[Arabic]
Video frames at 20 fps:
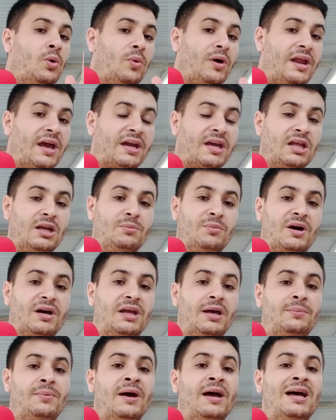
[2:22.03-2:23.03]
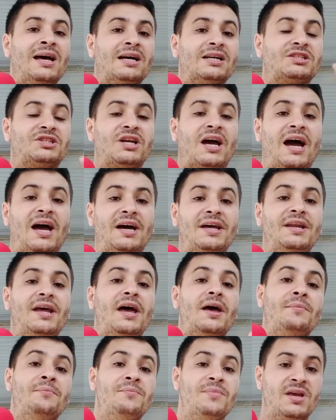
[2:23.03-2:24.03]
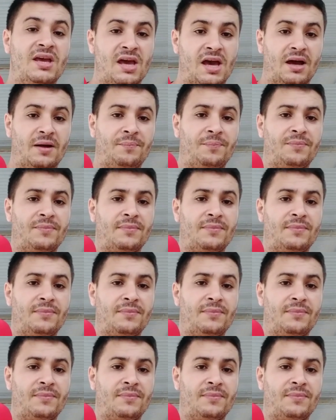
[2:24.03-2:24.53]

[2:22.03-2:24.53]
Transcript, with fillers: ولكن المغرب جاحن مئة